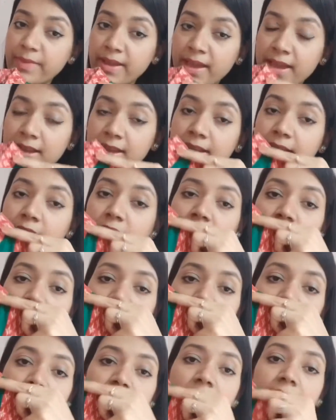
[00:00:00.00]
पहले
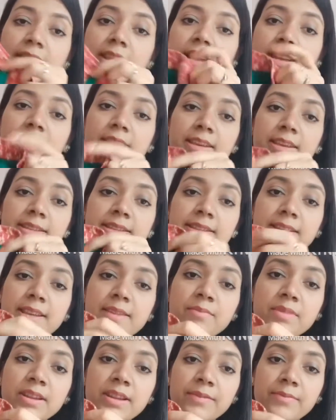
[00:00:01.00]
ऑर्डर किया था ये
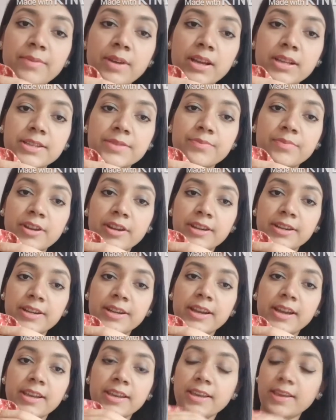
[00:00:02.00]
सेम लिवास ब्रांड
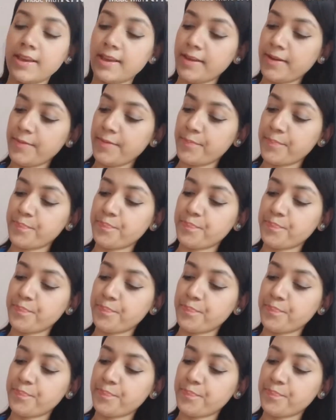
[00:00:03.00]
का ही है